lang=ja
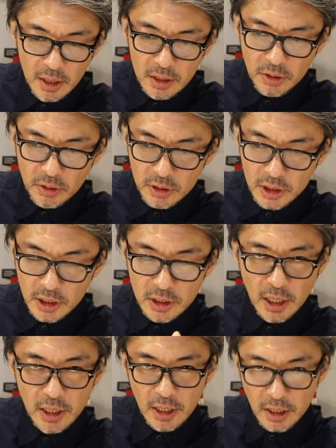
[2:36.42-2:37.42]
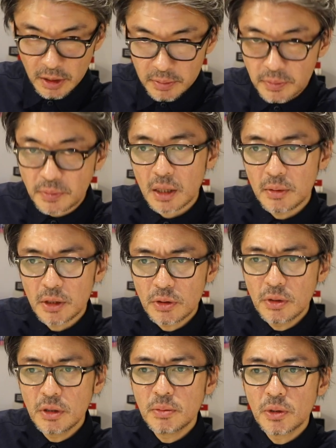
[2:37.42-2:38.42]
い、その実質的なね。
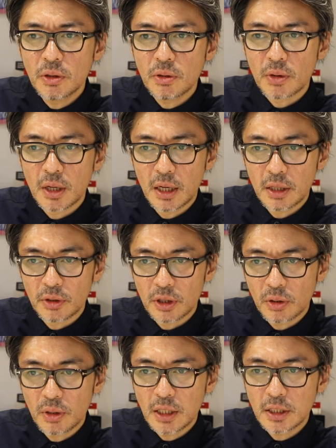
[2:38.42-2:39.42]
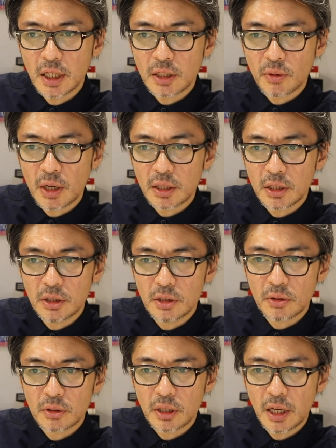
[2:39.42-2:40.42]
そういうものとか、あと人助けとかっていう
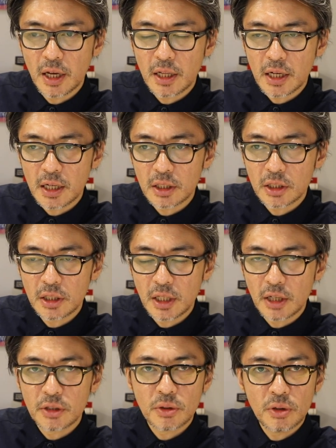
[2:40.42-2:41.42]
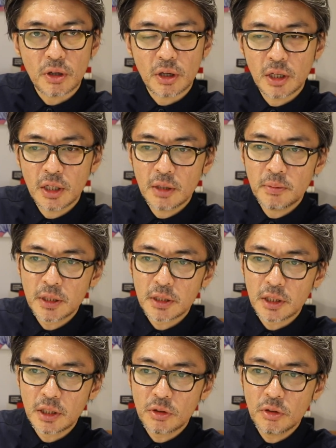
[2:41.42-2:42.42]
のってなんかやると、まず
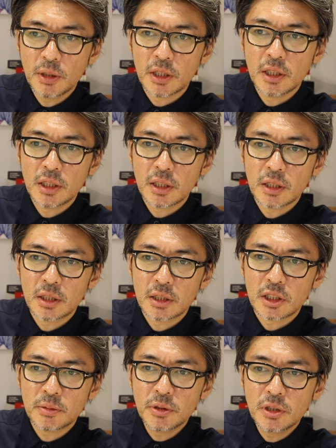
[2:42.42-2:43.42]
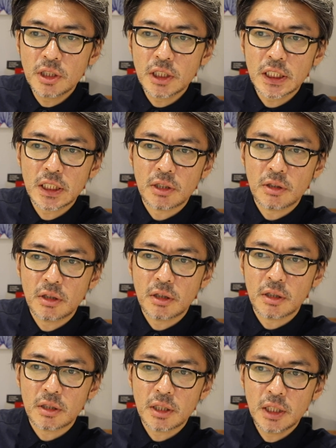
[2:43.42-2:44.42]
1個目に自分自身
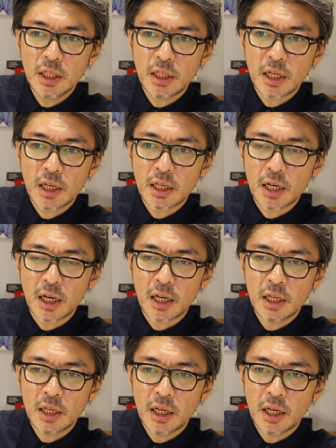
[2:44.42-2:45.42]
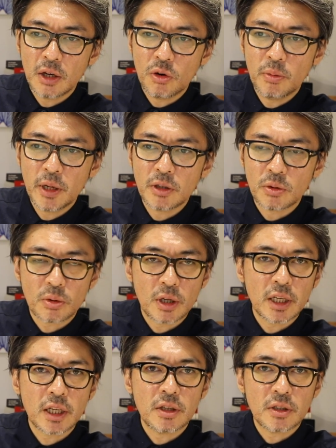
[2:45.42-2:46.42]
になんか褒めることが
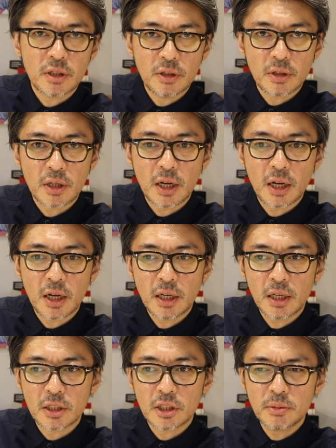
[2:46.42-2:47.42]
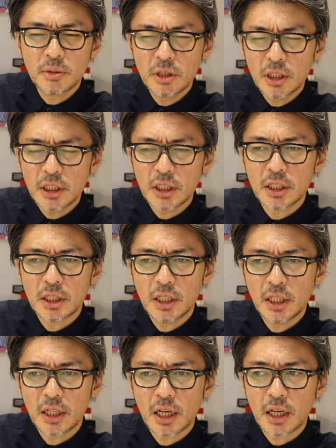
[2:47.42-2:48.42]
できるっていうか、なんか自分自身
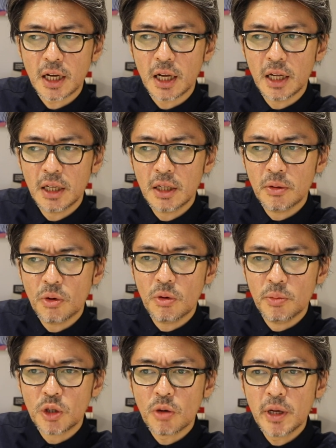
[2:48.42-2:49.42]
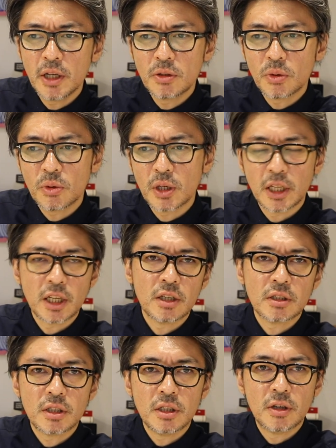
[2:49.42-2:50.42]
になんかを認めることができ
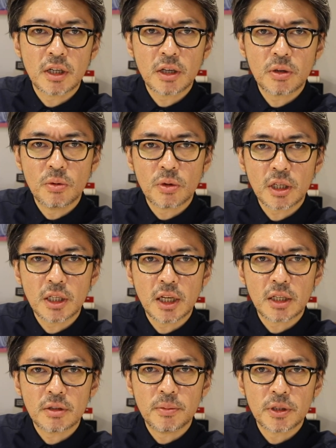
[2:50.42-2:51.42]
るっていうのは結構大きいなと